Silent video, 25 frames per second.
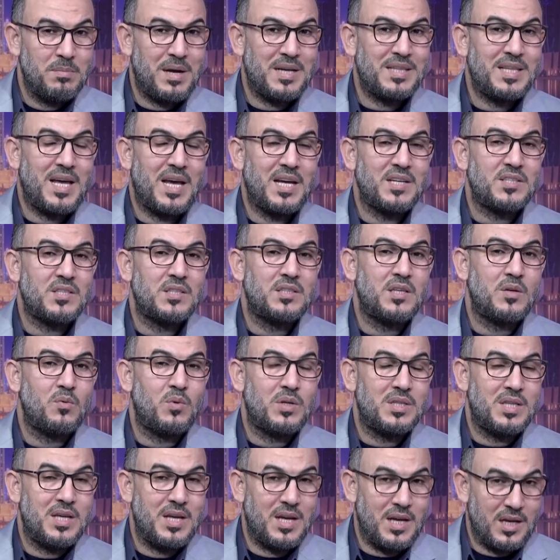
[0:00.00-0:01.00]
بعد حجة
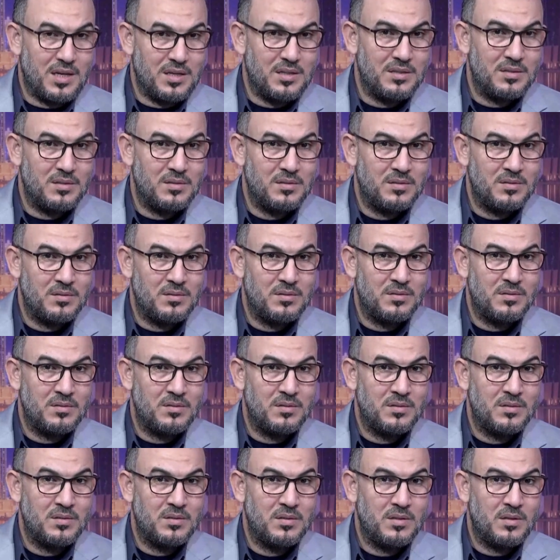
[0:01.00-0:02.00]
الوداع
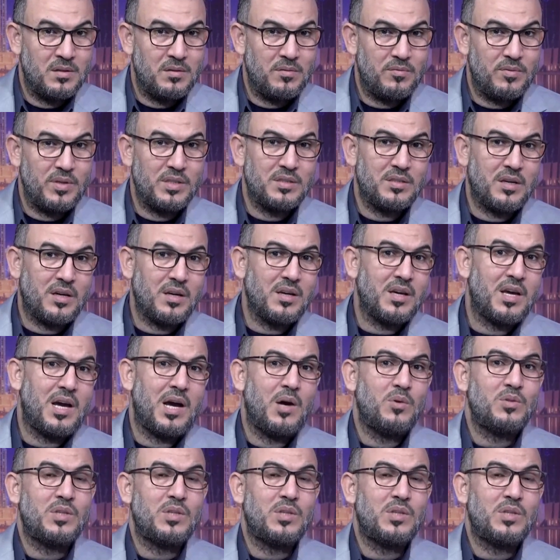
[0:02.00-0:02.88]
في طريق